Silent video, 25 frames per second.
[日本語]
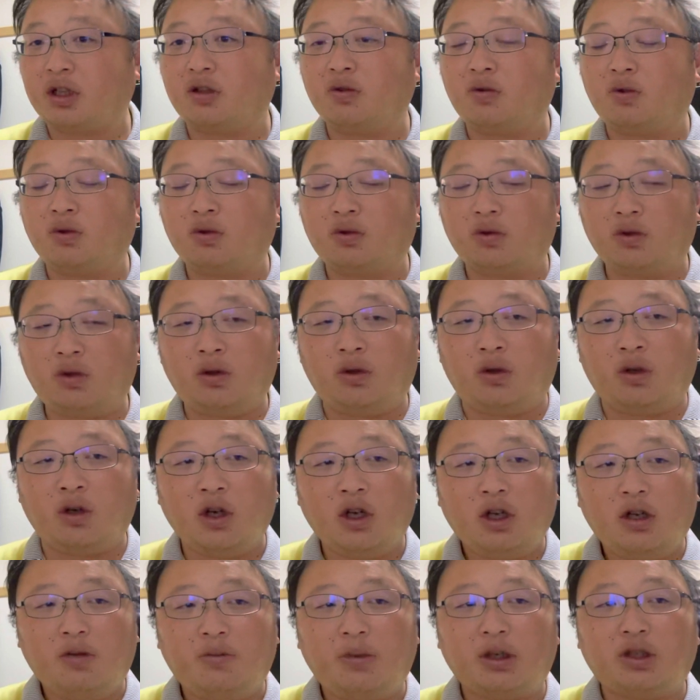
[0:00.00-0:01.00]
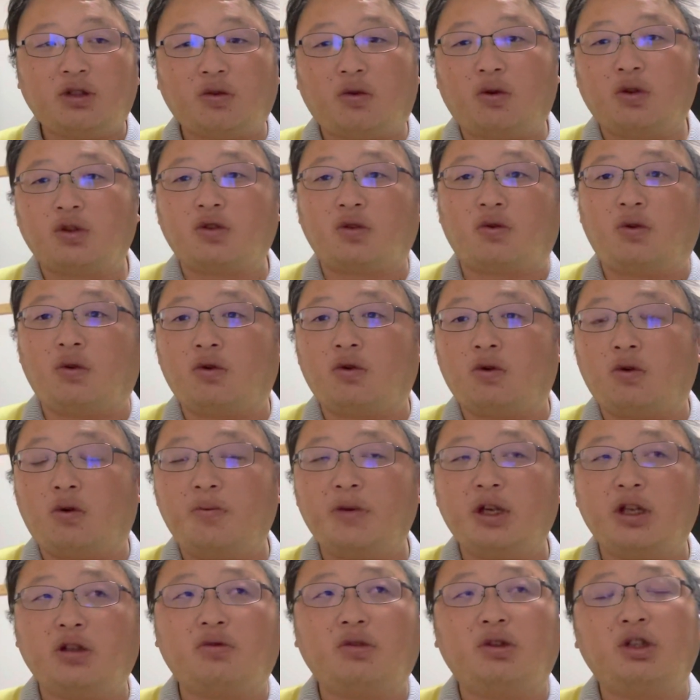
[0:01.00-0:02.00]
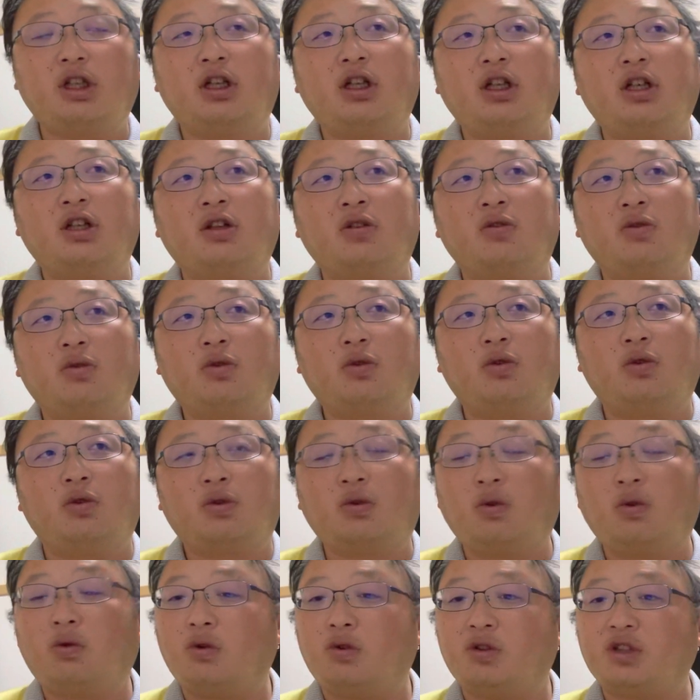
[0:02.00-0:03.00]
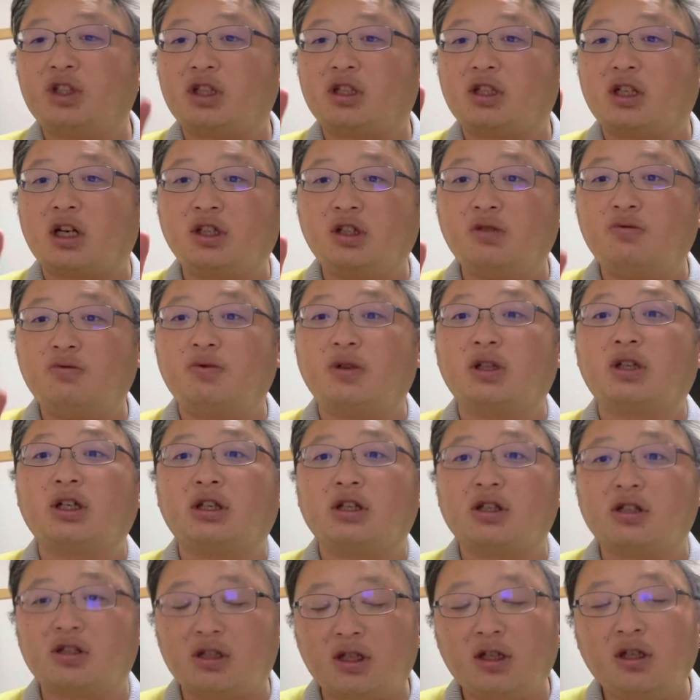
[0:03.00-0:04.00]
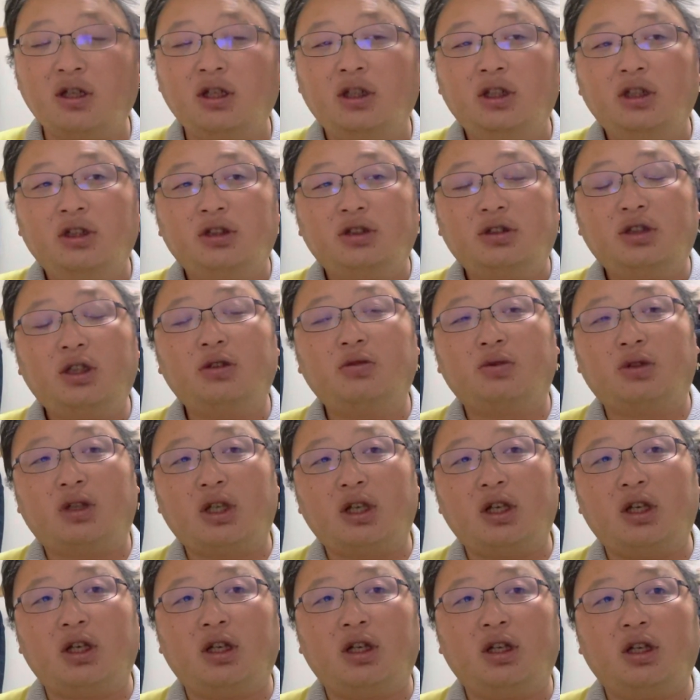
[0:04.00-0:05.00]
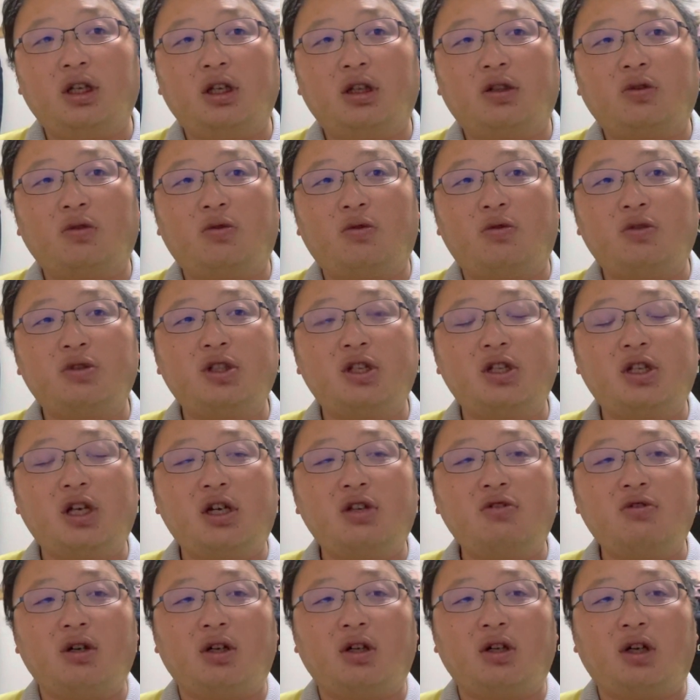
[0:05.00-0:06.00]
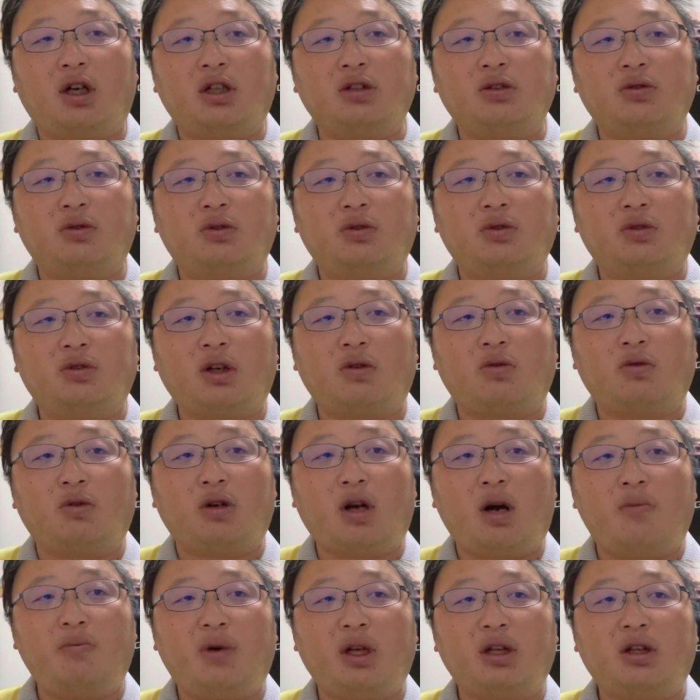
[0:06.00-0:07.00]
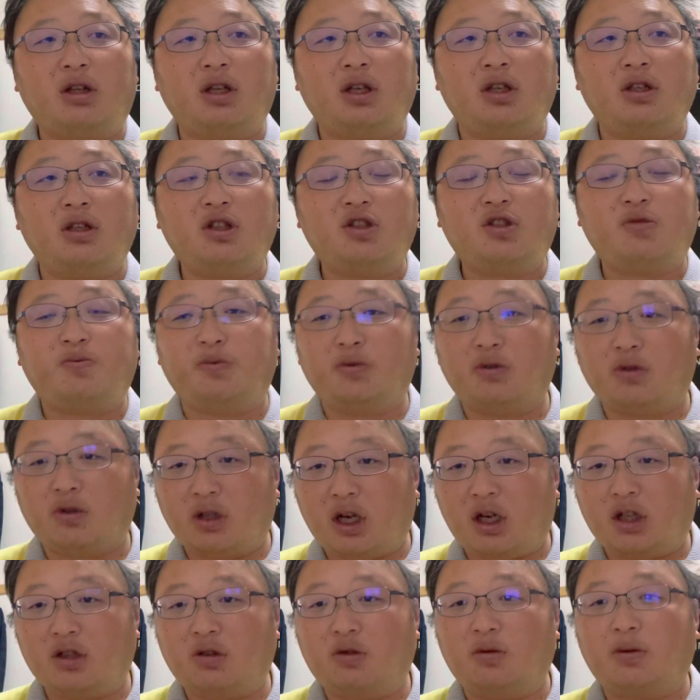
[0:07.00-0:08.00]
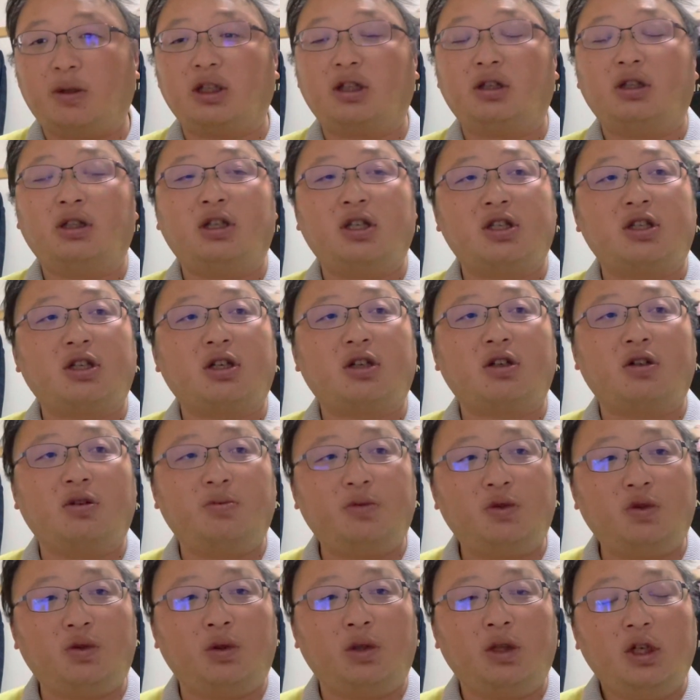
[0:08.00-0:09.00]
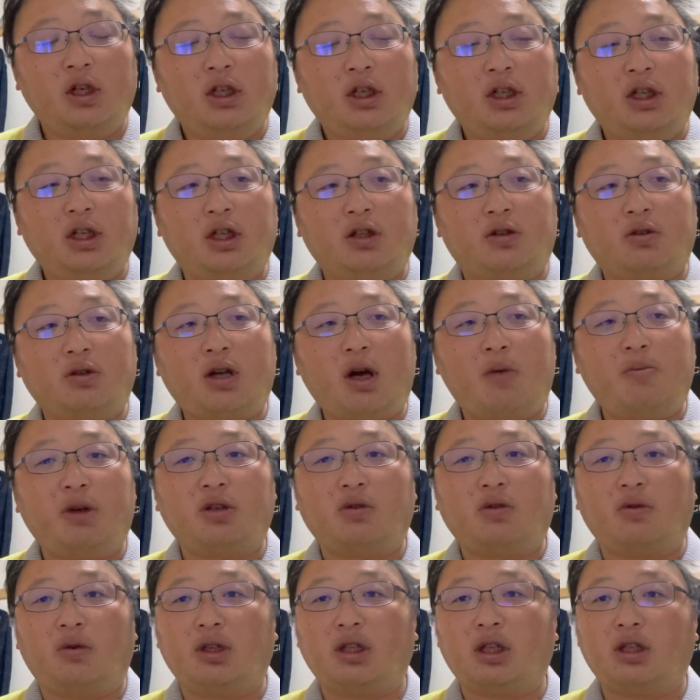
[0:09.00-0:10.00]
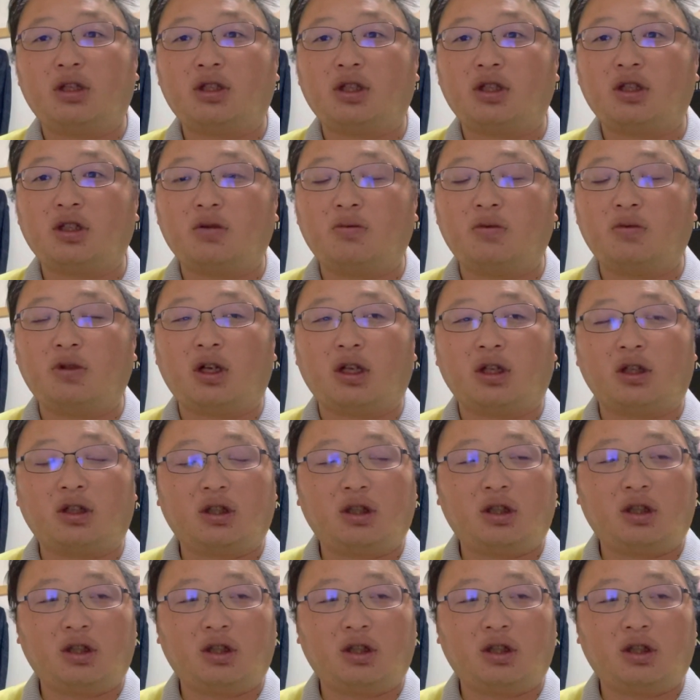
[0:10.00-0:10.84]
ていうことを、まあ、ちょこちょこコメントいただいたのと、登録者3人増えたんですね。なので、えっ、ー、と、個人的には、あの、結構頑張って、20分の長動画でしたけども、えっ、と、頑張ってお話しさせてもらっ